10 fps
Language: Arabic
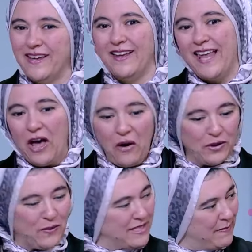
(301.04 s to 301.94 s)
لا هو
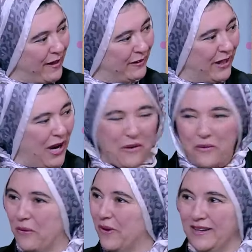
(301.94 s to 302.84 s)
دلوقتي بقى انطلق
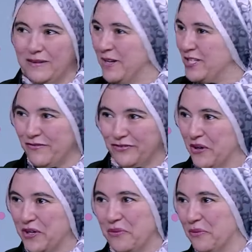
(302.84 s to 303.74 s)
وهو اللي ماشي في
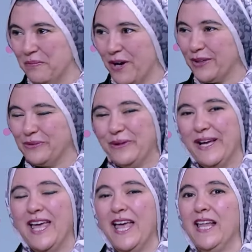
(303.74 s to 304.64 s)
طريقه براحته
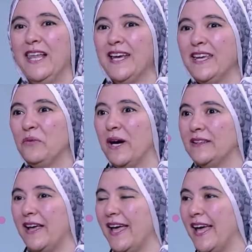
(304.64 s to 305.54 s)
لكن
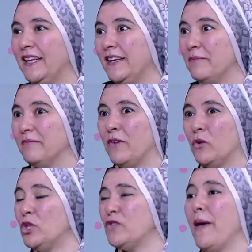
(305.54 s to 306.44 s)
وقتها انا ما
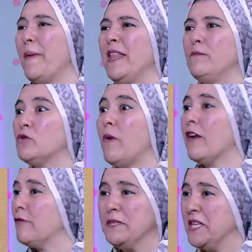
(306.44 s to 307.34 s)
كنتش فاهم انا مش
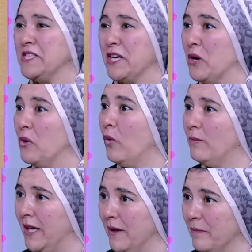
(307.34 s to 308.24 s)
بعرف مثلا اذاكر لهم
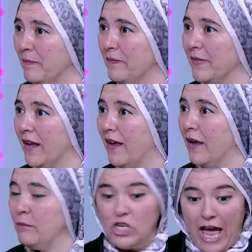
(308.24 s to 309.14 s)
ليه
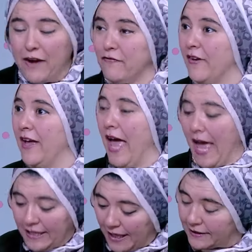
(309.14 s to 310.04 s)
مش عارفه
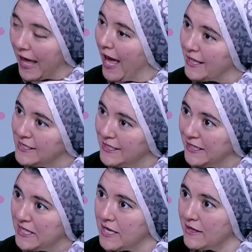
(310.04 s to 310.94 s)
انا تقعديني
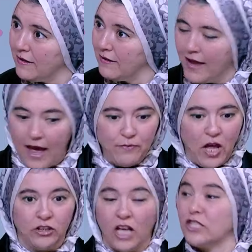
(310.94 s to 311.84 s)
كده ذاكر ابدا
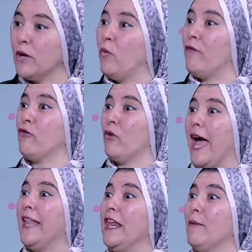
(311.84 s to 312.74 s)
اتعصب وافرك
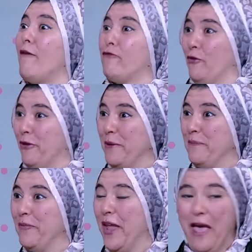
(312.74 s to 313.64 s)
انا اللي بفرك
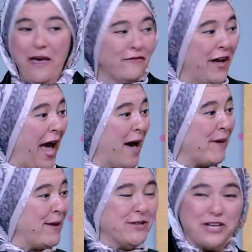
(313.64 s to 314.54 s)
اه فيا
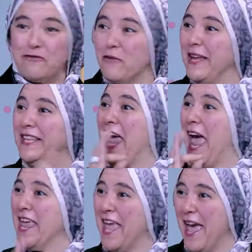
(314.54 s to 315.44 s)
حبايبي شافوا مني
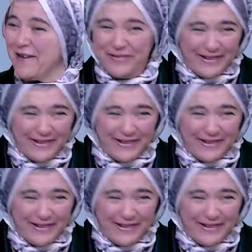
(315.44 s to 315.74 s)
ايام يا